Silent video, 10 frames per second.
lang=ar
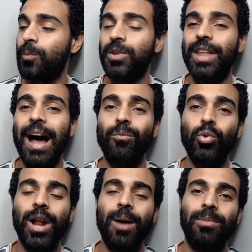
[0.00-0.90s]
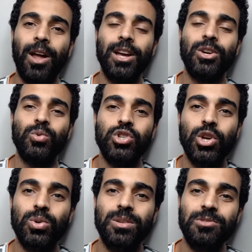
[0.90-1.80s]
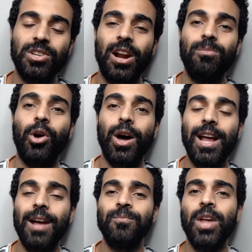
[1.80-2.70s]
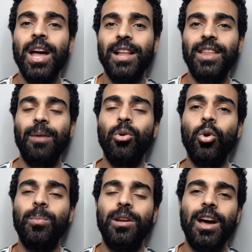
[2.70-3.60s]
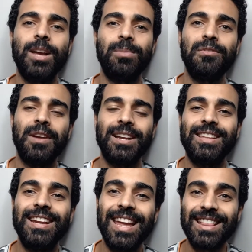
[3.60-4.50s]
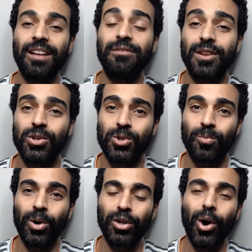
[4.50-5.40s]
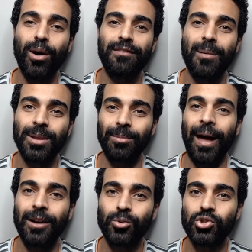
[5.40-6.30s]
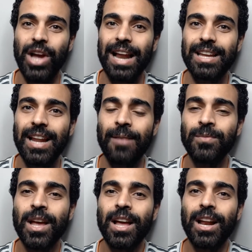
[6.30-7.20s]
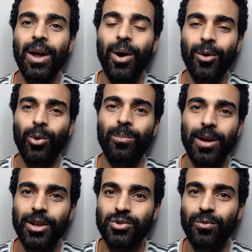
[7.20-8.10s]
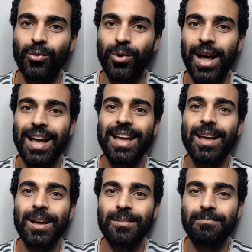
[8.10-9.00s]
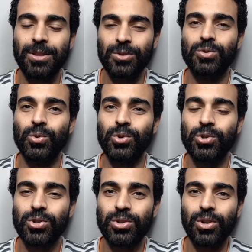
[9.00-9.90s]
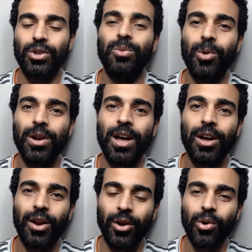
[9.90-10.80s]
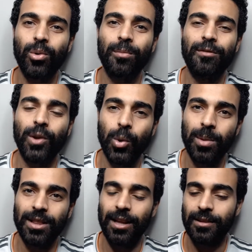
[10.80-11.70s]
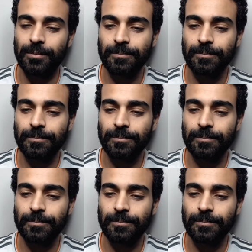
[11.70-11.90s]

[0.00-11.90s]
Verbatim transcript: تدعمونا بلايك وشير وسبسكرايب للقناه دعمكم باللايك بيفرق كتير جدا في نشر المحتوى فما تبخلوش علينا لو اول مره تشوفونا ما تنسوش تكتبوا لنا رايكم في الكومنتات